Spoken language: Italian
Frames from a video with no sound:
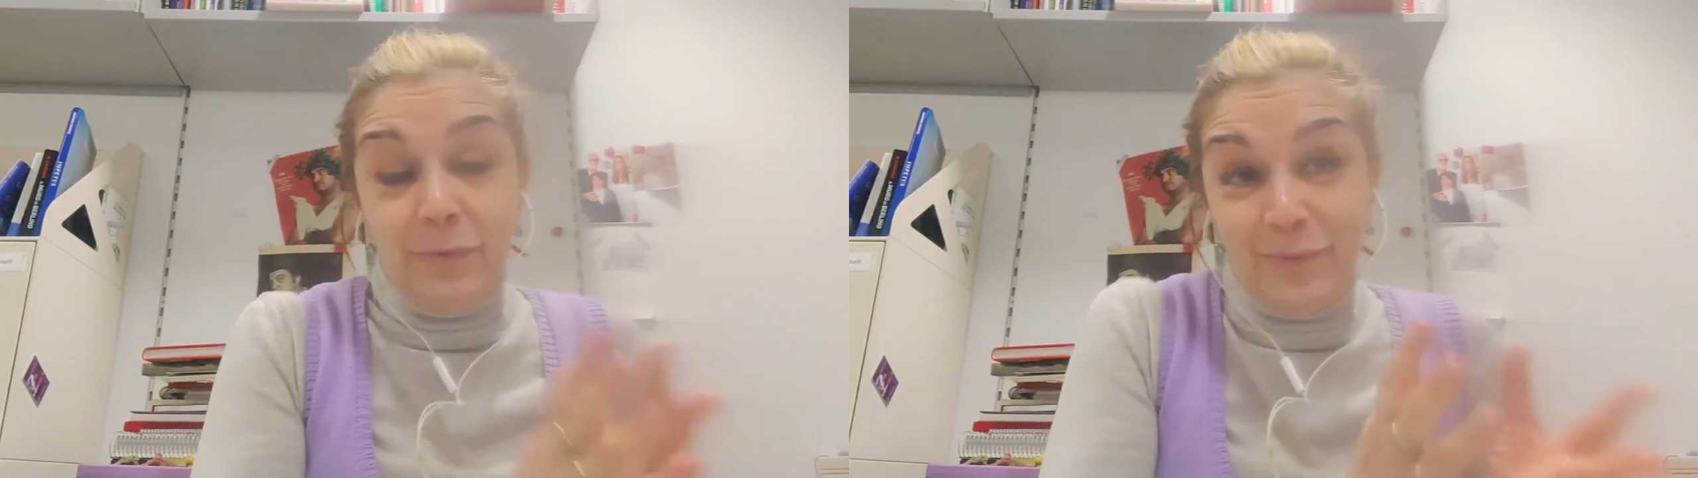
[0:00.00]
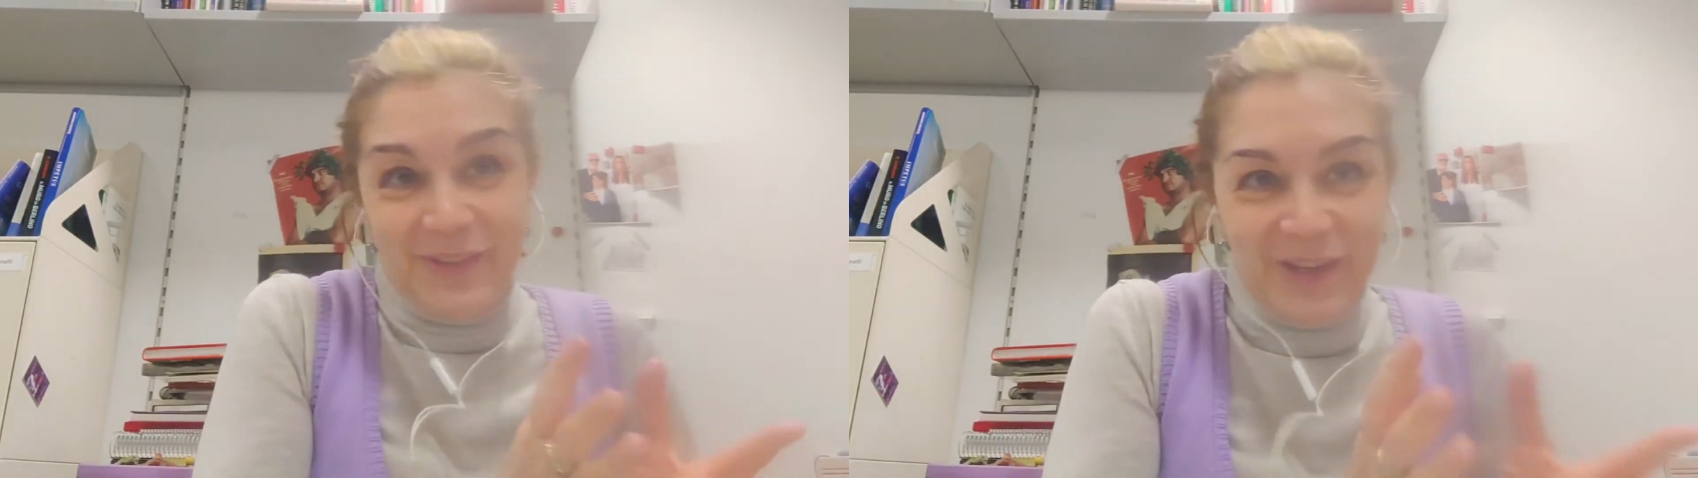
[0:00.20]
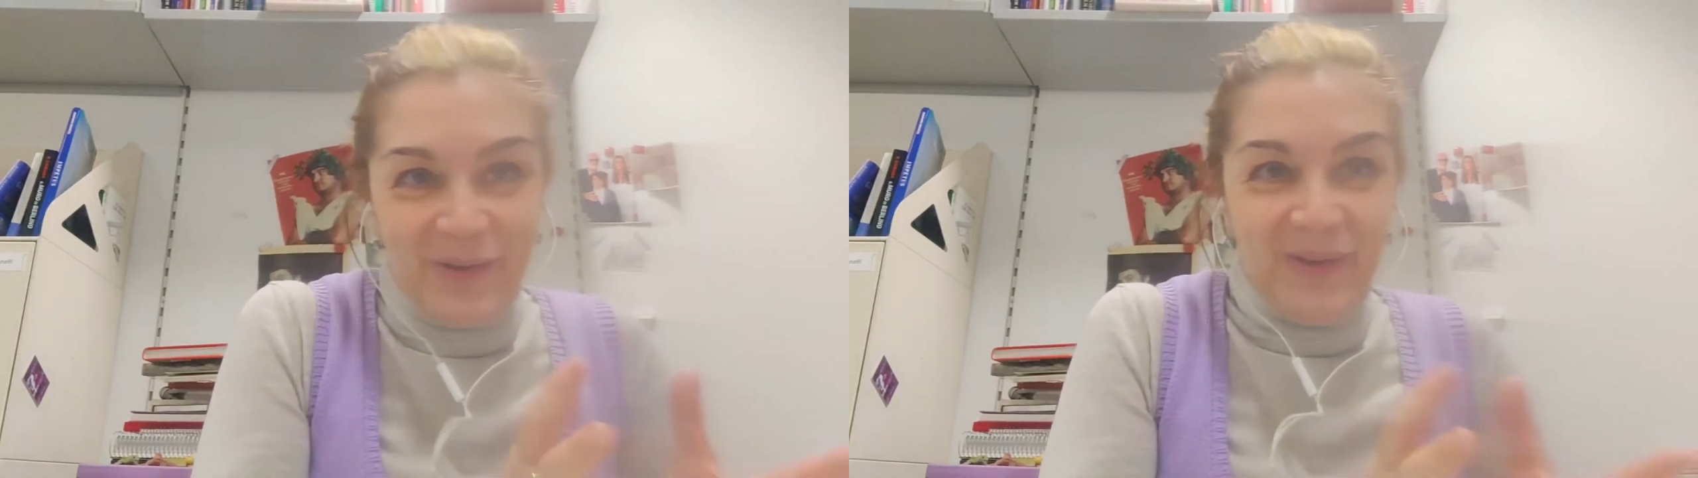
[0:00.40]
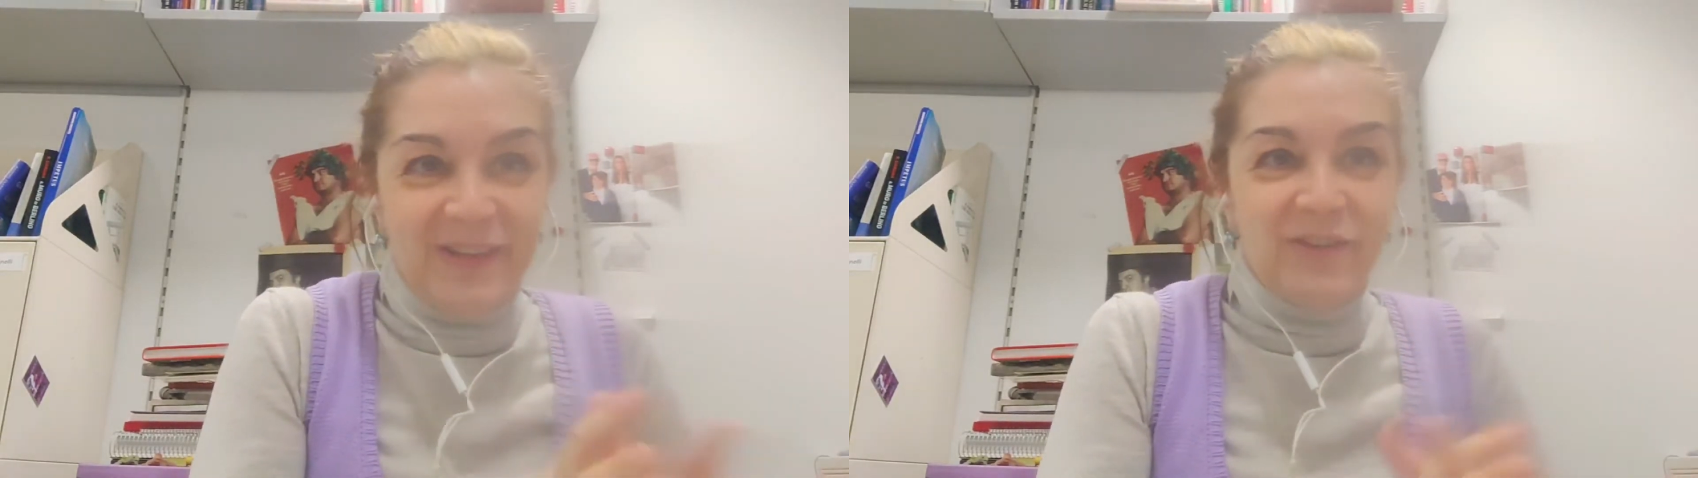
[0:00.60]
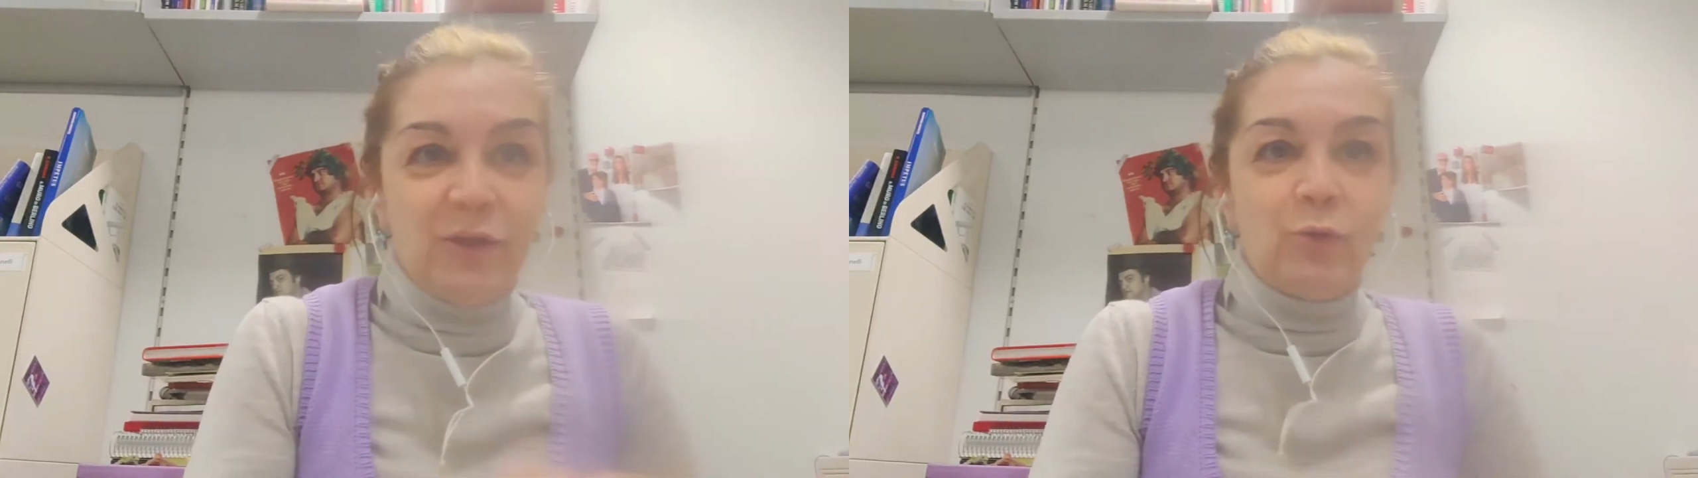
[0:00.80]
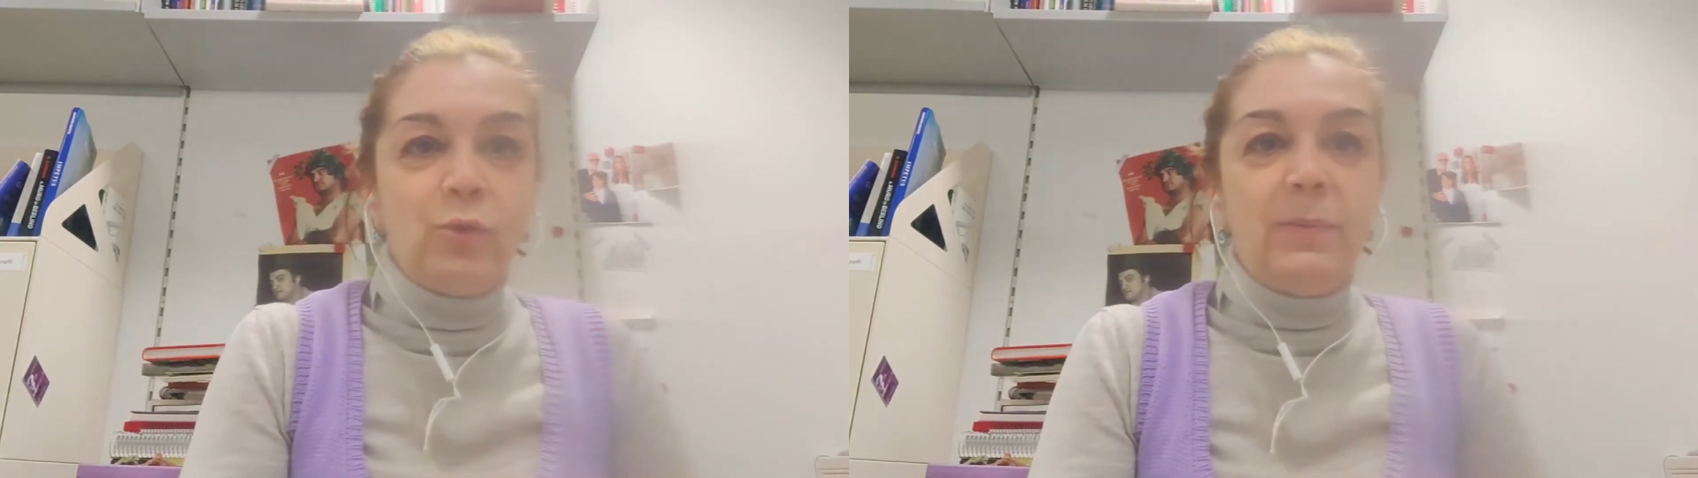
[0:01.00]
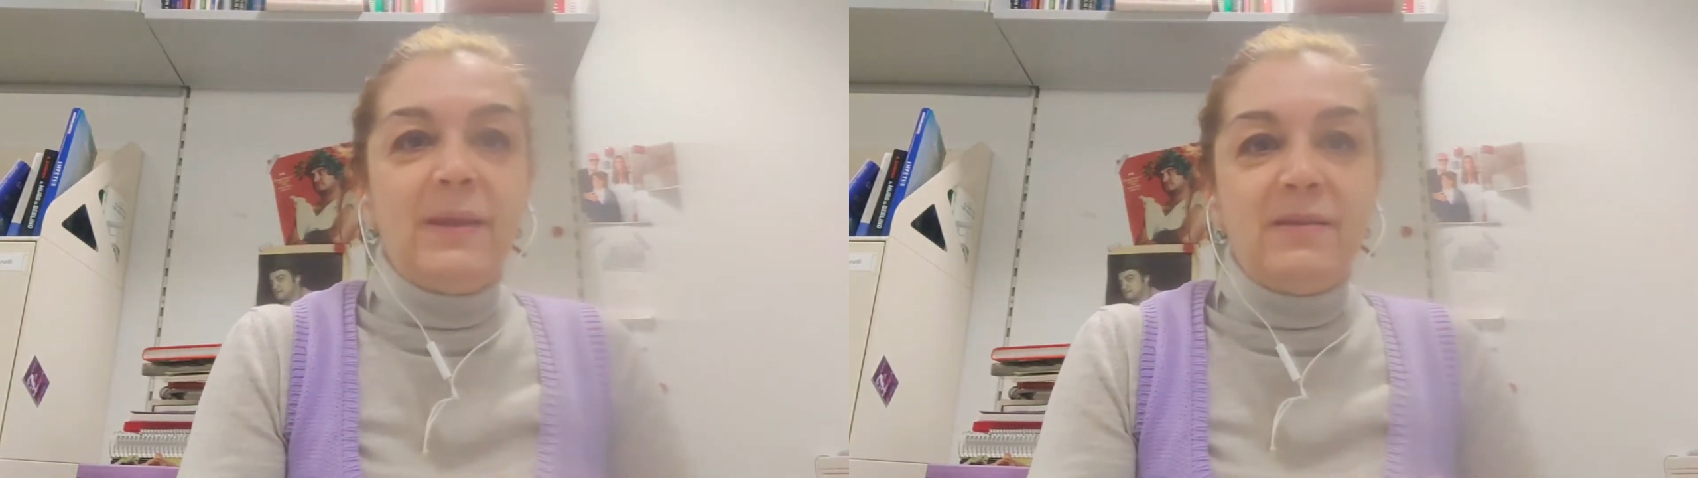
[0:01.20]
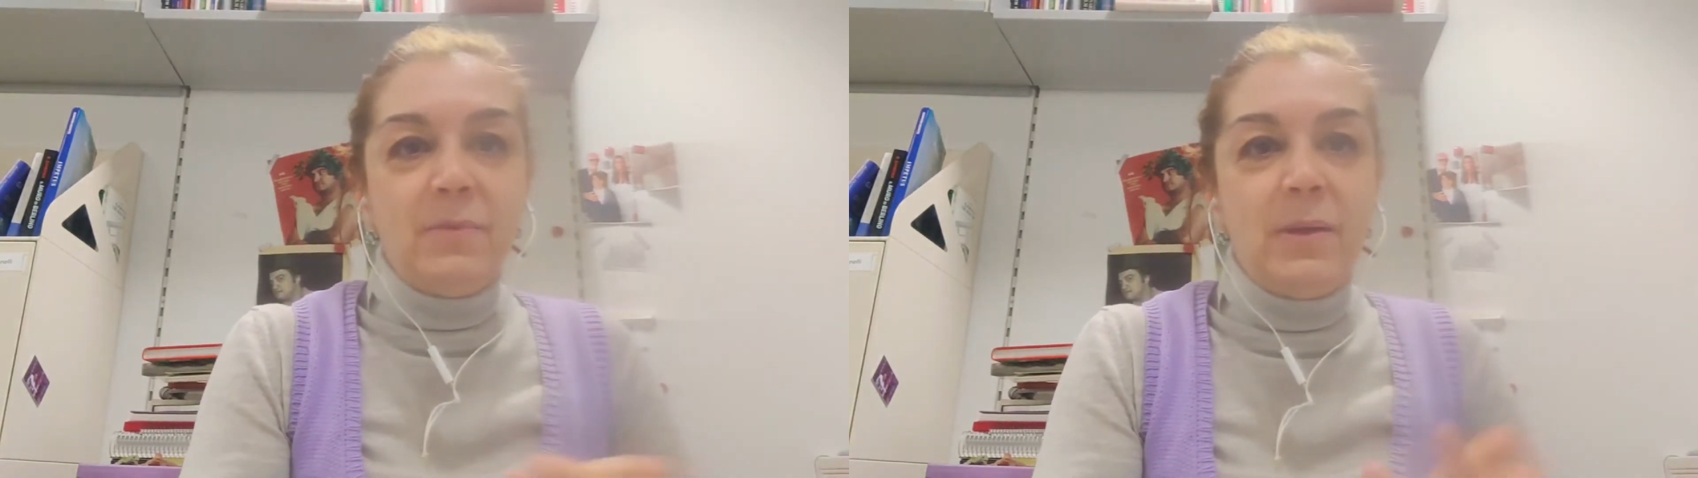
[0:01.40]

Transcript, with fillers: non vi dico quali sono tutti i pezzi,